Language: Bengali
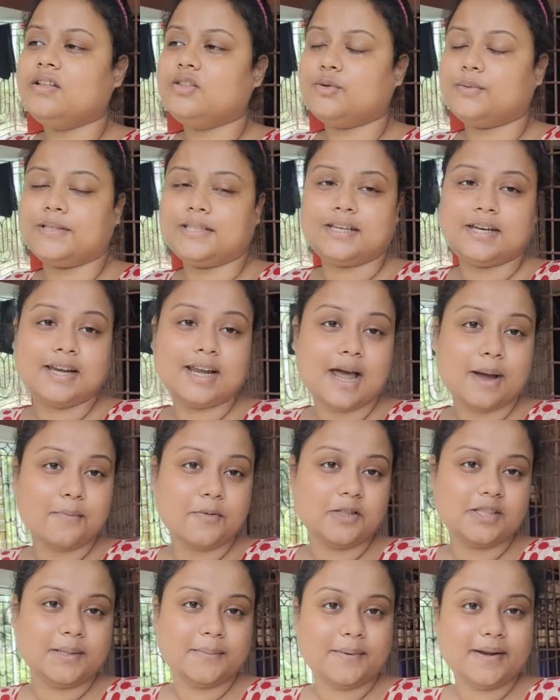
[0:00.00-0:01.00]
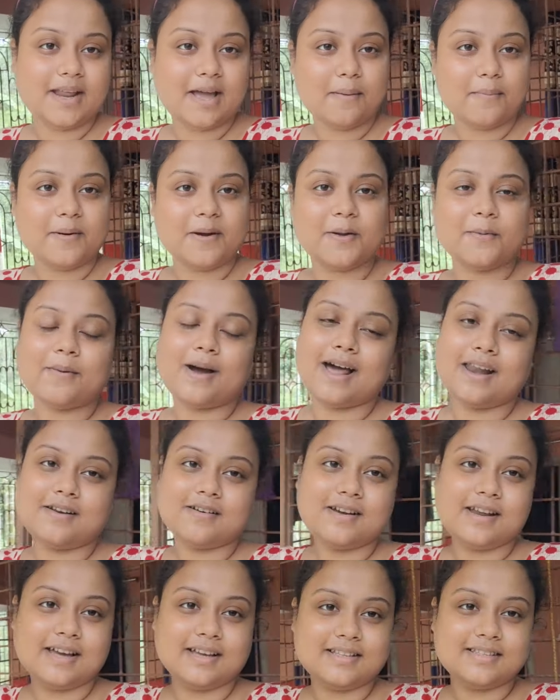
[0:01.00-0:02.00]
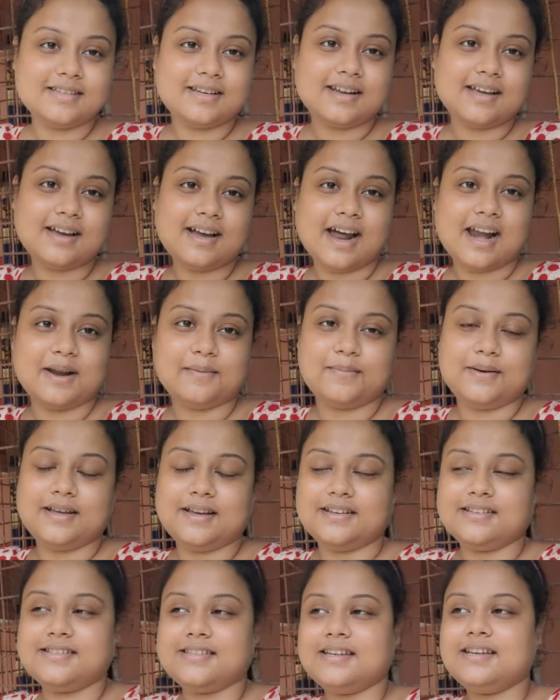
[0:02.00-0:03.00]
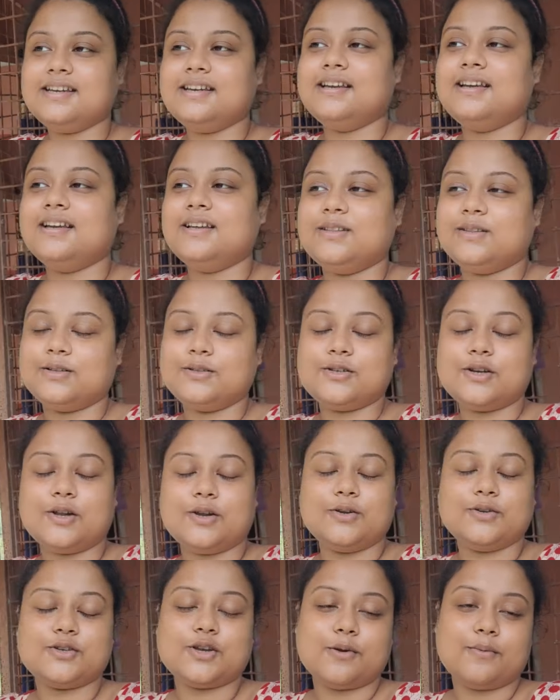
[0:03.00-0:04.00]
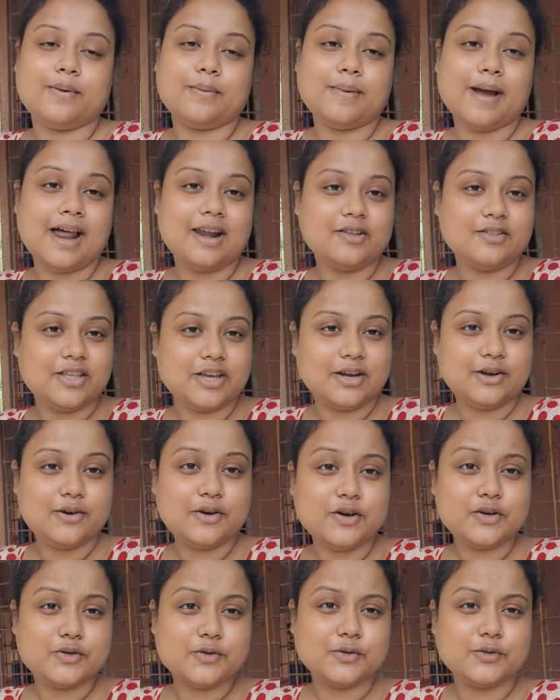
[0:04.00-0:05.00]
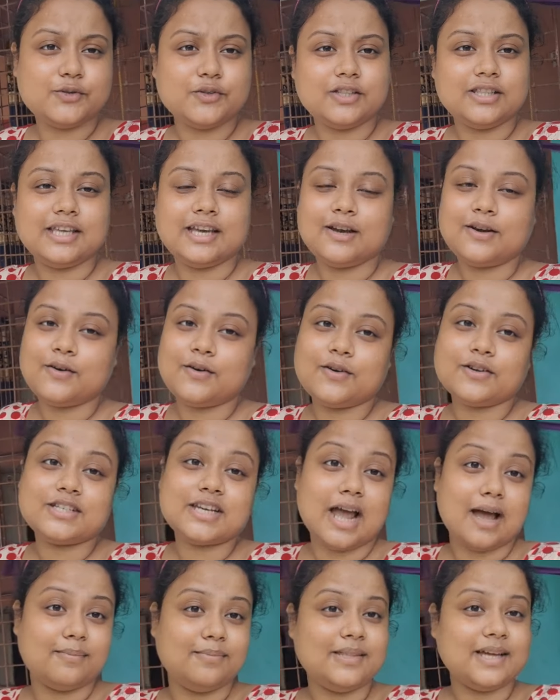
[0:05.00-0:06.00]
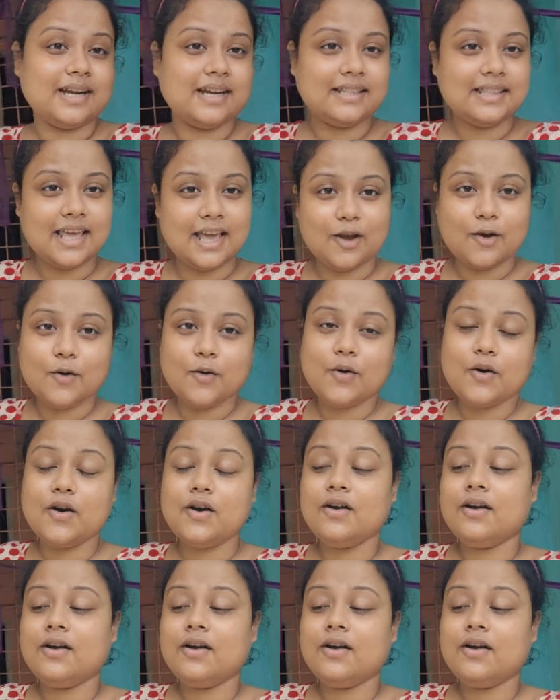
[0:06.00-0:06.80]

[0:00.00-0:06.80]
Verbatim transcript: তোমাদেরকে না বলতে পেরে আমারও ভালো লাগছে না খারাপ লাগছে তো চলো সবাই ভালো থেকো সুস্থ থেকো সাবধানে থেকো